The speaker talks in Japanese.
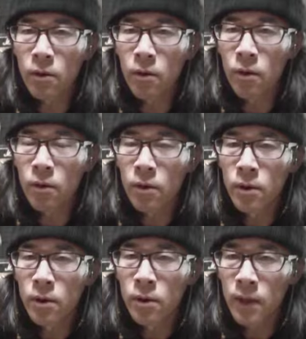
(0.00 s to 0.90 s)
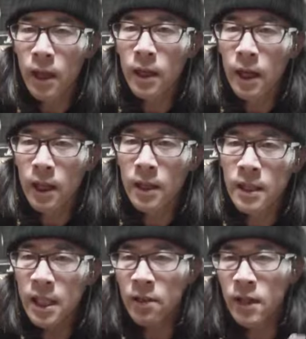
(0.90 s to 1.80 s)
のね
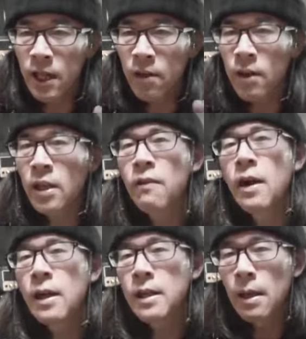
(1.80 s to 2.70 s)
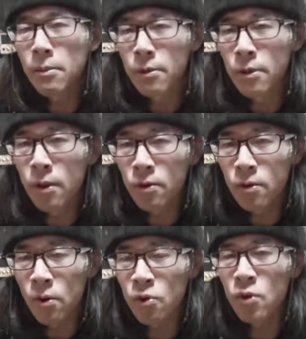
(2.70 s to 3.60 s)
自作される方は多分よ
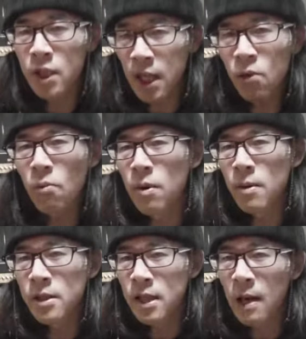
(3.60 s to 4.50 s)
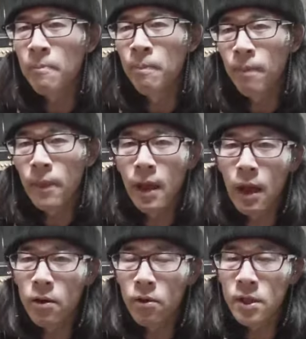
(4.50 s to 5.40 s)
くご存知かと思いますが
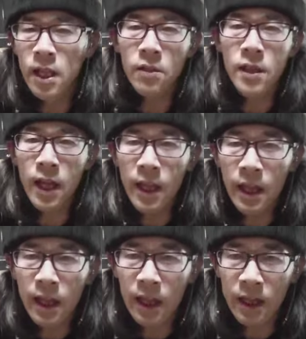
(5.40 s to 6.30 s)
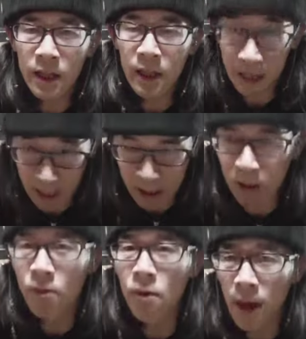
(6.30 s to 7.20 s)
あの自作されないから方っ
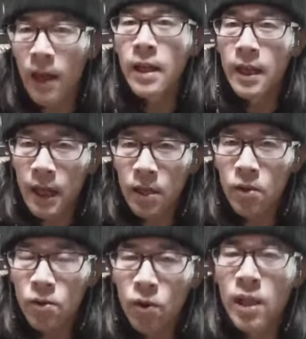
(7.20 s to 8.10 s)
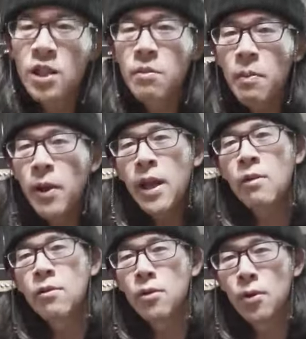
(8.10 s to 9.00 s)
ていうのは、えっと、その歪み
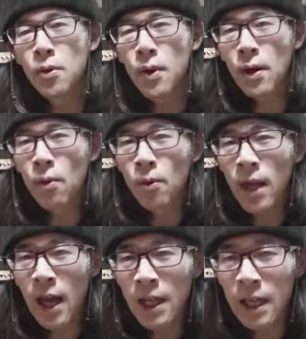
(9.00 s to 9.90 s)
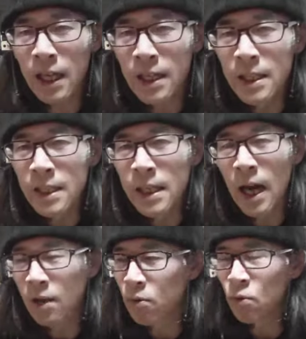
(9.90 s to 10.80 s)
ペダルっていうのはこう中に
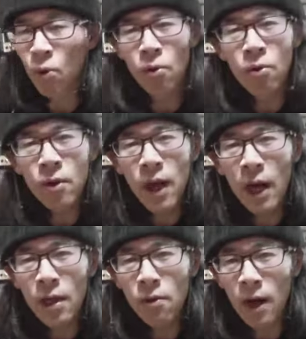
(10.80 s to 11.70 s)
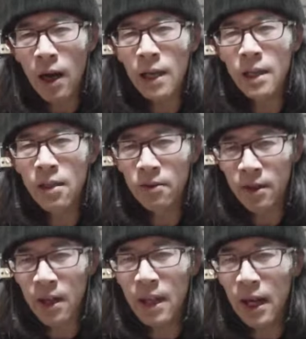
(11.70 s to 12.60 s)
あのどういう回路が入ってるん
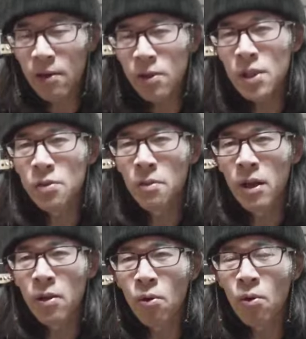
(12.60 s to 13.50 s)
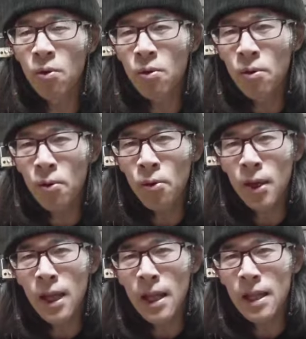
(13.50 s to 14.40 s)
だ中の仕組みはどういうこと
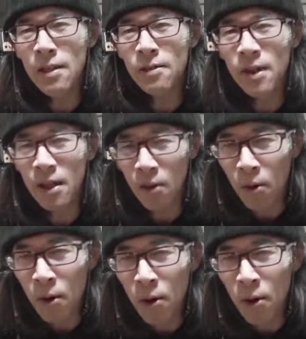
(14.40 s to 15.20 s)
になってるんだと